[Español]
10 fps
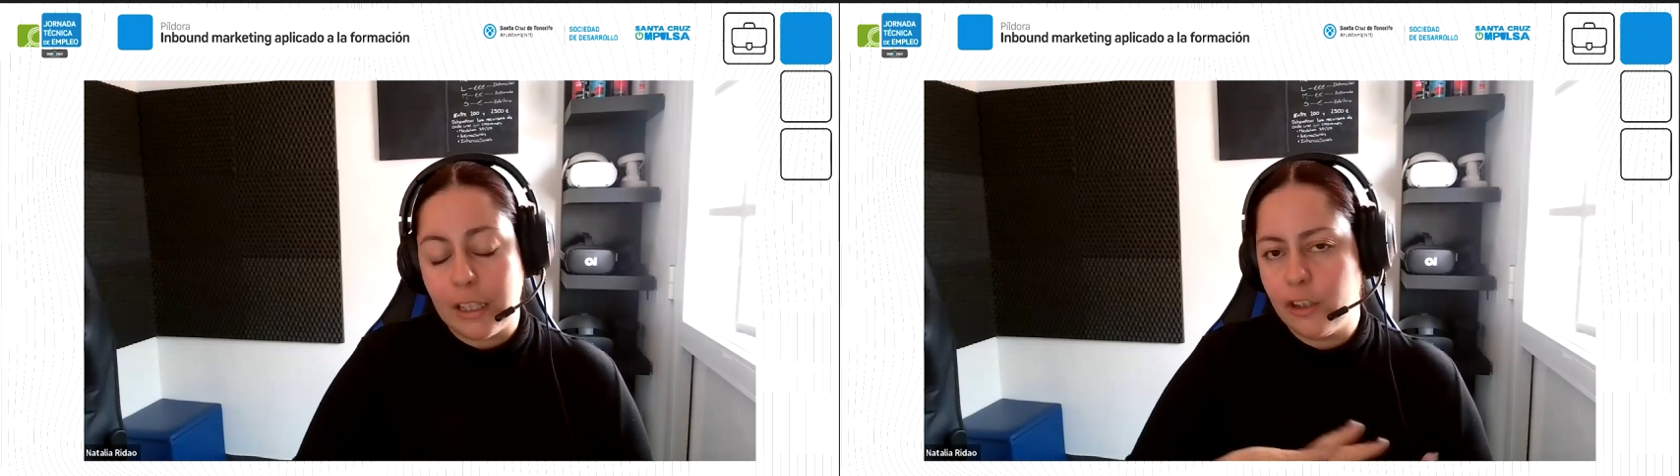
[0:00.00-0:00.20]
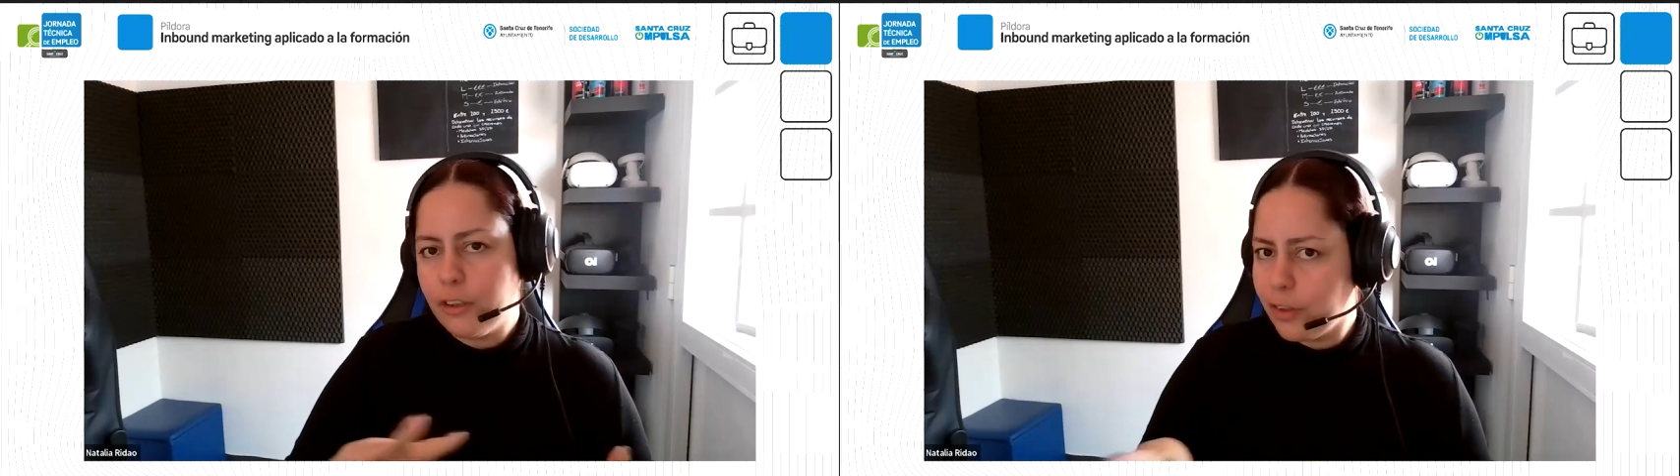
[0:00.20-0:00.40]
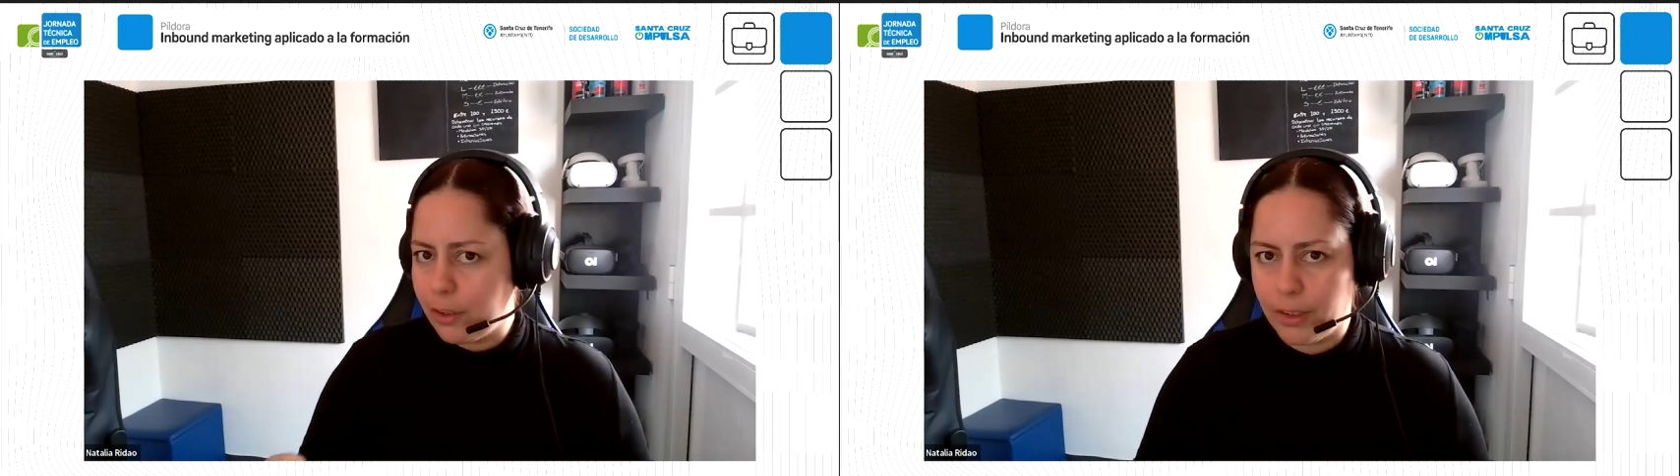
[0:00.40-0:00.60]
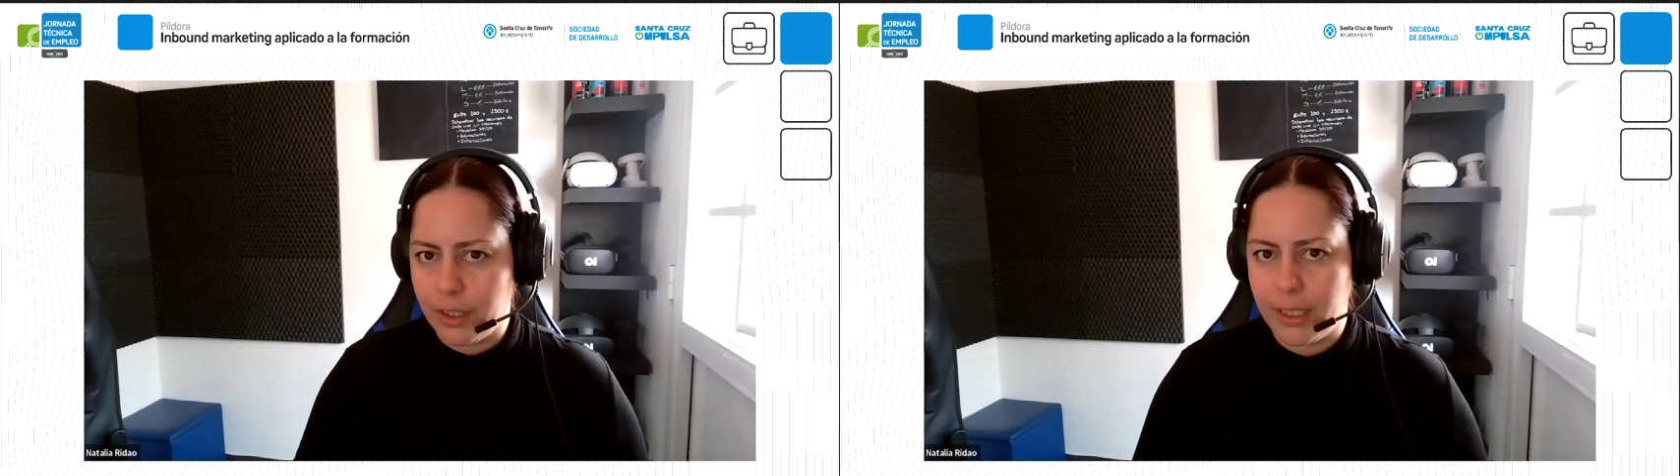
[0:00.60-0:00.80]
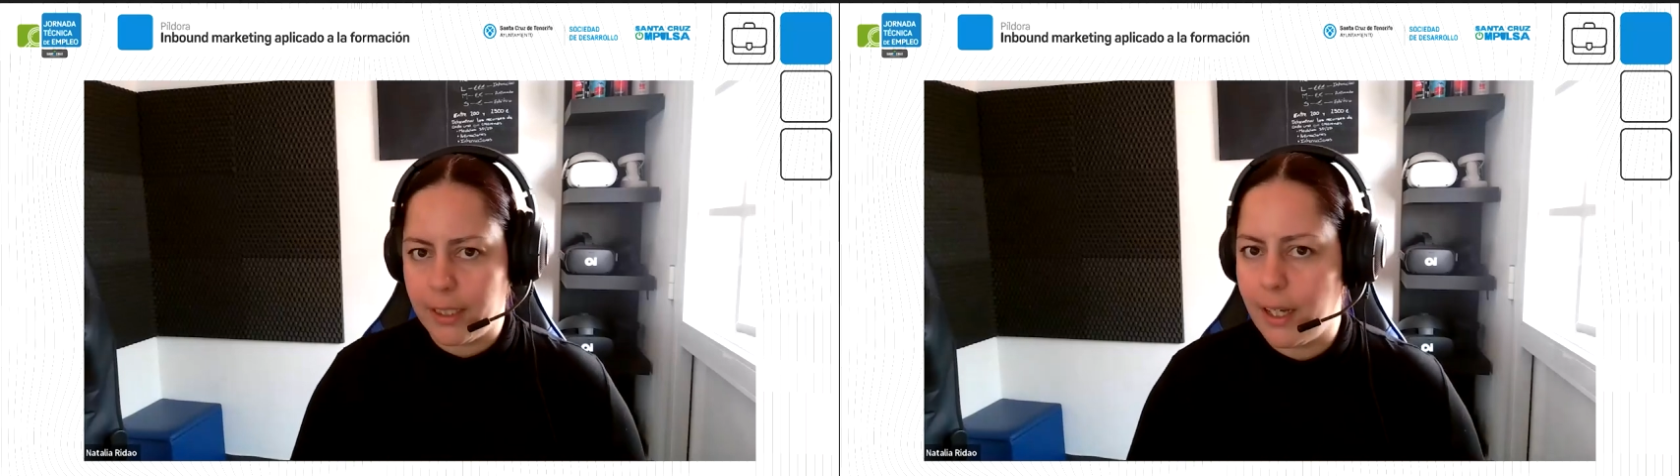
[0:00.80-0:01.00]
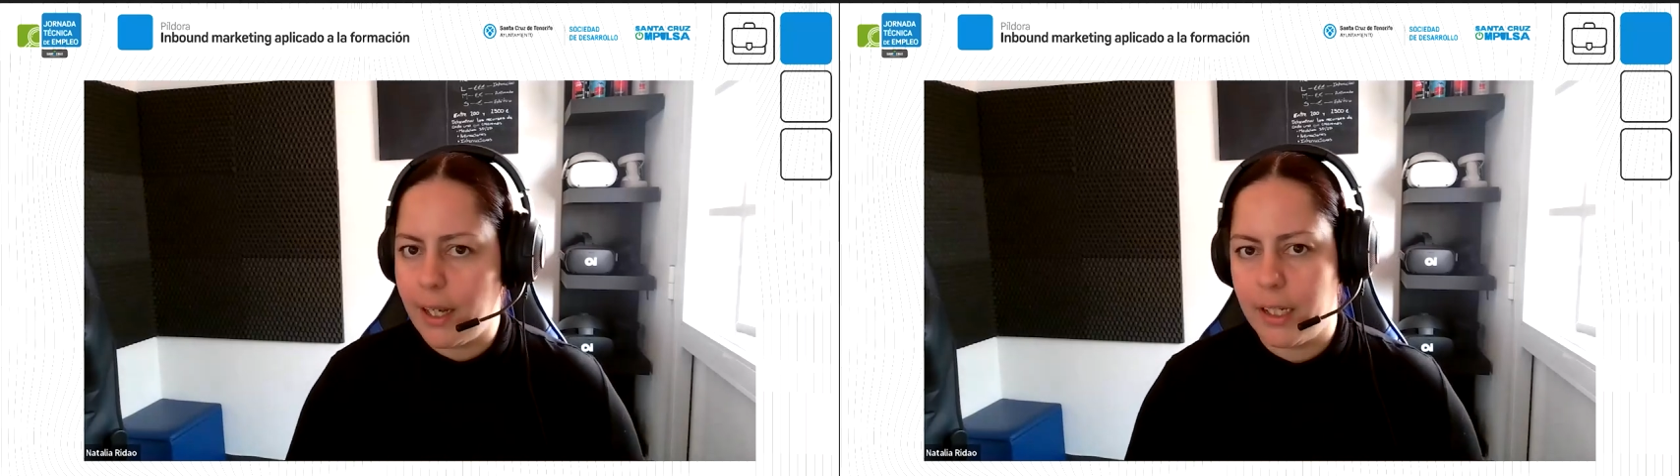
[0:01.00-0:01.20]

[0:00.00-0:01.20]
no se conecta